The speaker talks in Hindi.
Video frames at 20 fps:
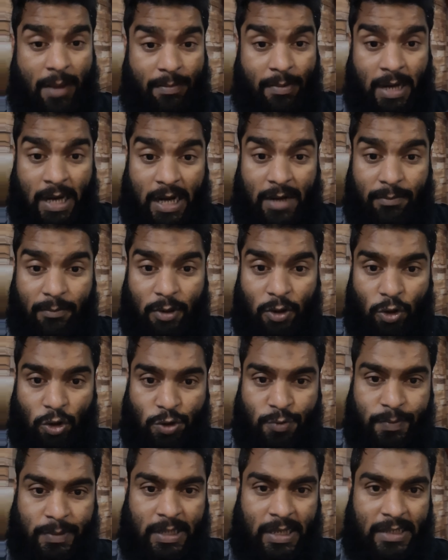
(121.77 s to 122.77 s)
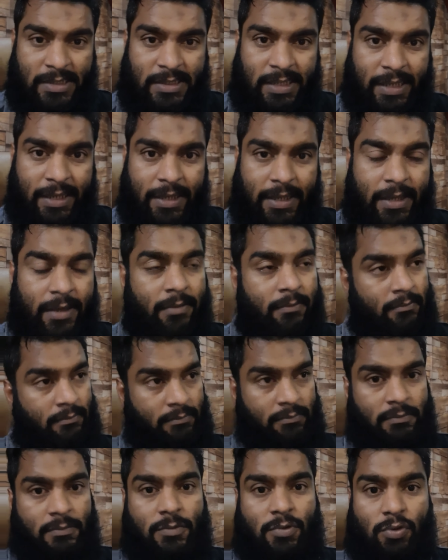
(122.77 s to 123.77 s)
आप गालम गलोच पर आ जाएंगे
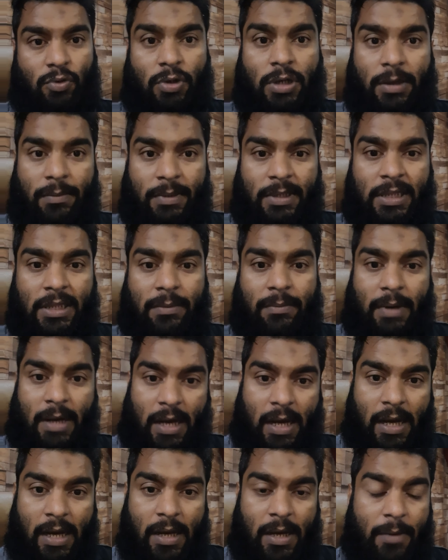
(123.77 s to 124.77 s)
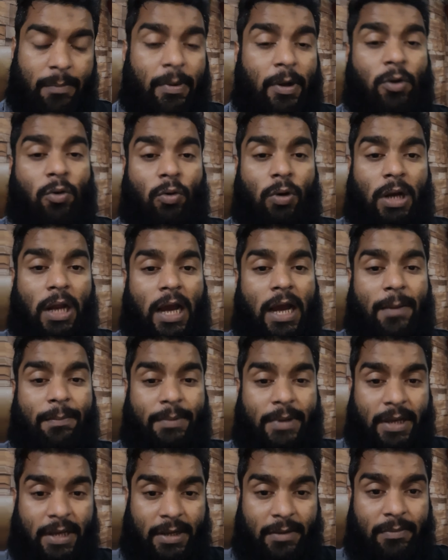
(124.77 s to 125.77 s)
क्योंकि मतलब आ, बकोल
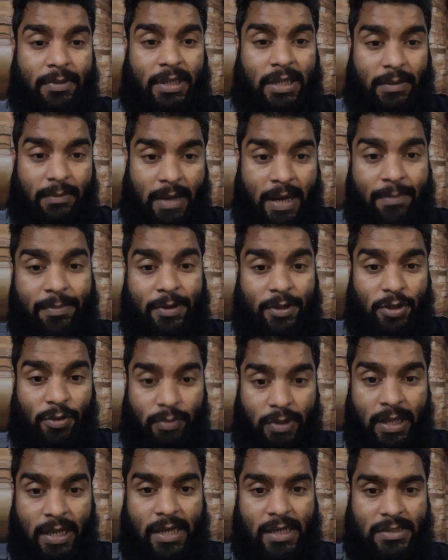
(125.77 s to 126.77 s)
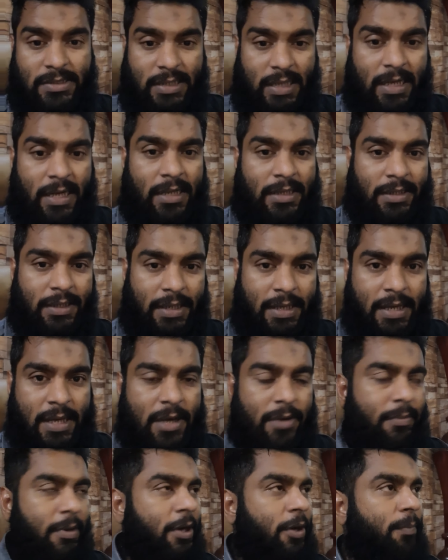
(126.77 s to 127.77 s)
आपके के मतलब आपने तो बड़े एहसान किए
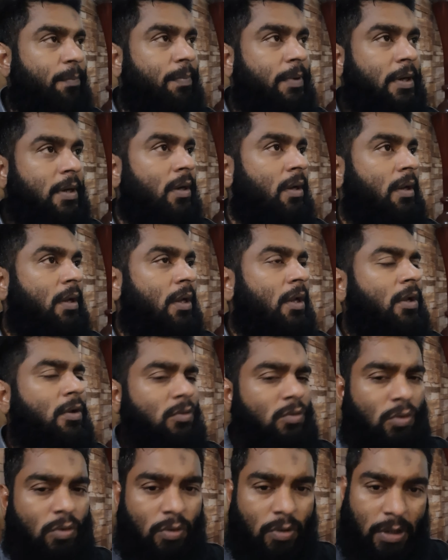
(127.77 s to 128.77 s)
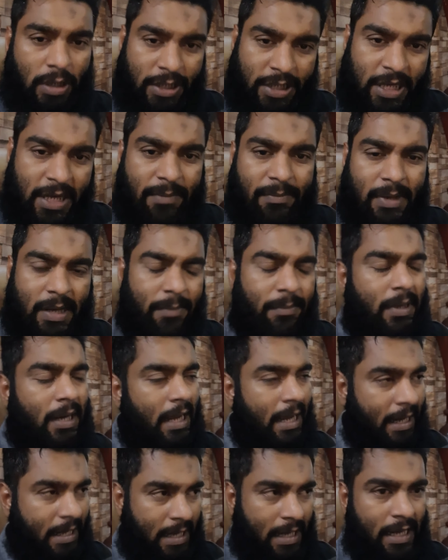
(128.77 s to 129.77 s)
हैं हमारे ऊपर तो ये मामला
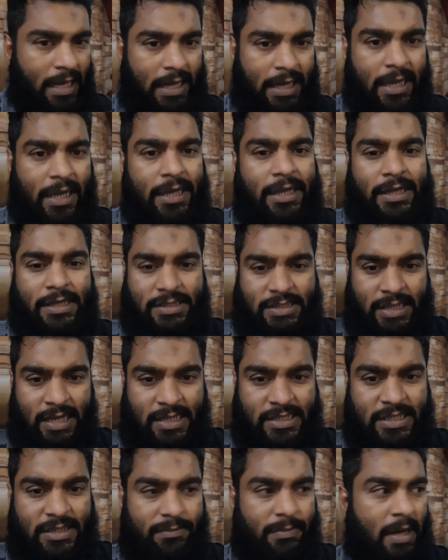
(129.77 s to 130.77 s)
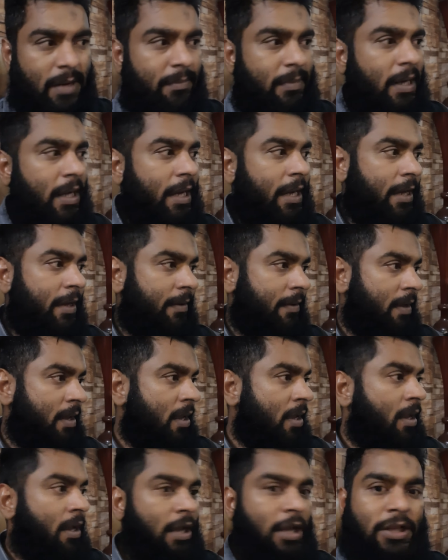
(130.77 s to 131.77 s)
एक अलग है ये सियासी मामला है
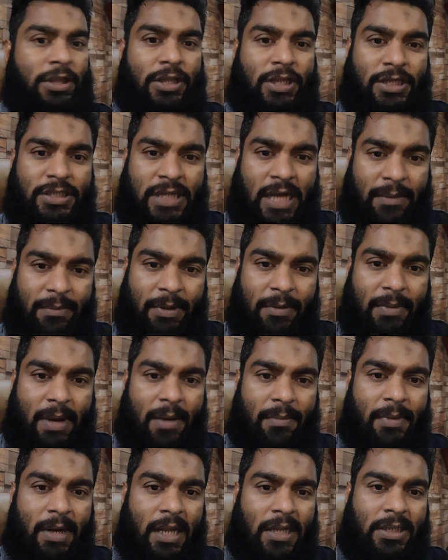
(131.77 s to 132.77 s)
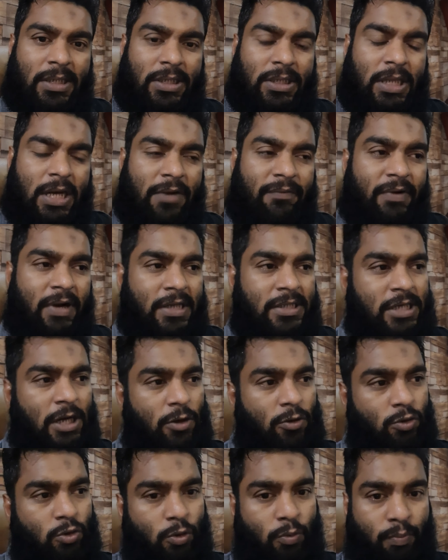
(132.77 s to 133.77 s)
इंतज़ामी मामला की तरफ आ
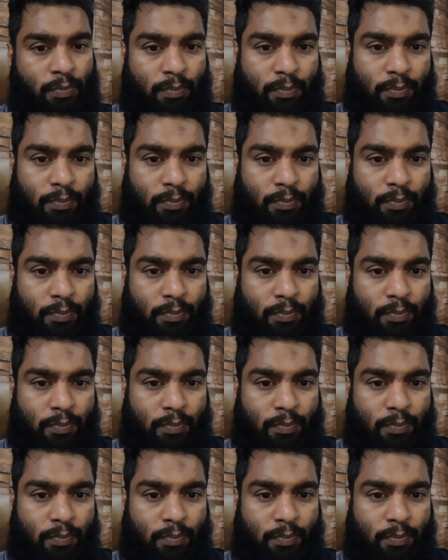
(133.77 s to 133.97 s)
जाओ तो